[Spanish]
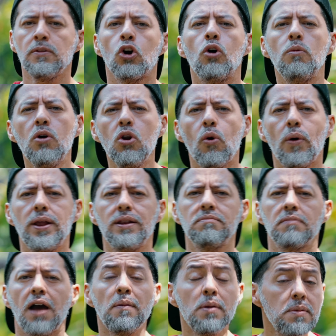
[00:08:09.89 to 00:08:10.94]
¿Cómo lo ven?
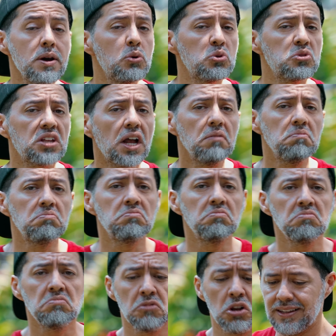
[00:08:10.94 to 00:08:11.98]
A mí me gusta, o
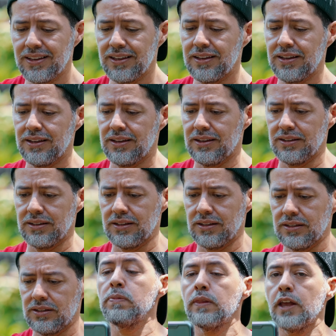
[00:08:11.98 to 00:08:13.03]
sea, se ve muy bonito.
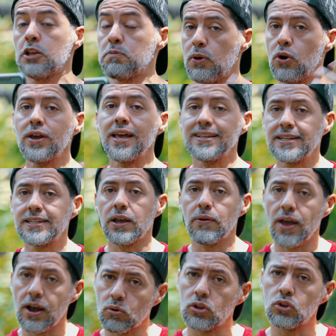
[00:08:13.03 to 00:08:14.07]
Espero que así se
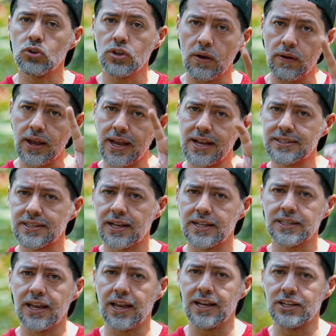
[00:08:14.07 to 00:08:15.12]
vea cuando lleve
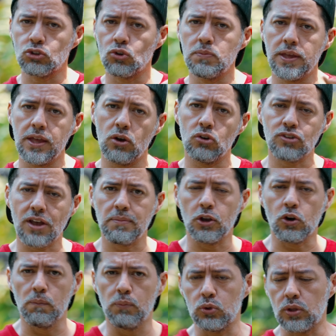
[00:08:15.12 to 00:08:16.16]
estas, eh, estos videos a
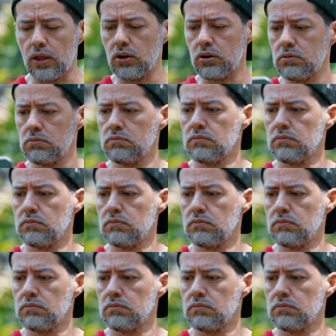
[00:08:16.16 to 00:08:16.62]
mi computador.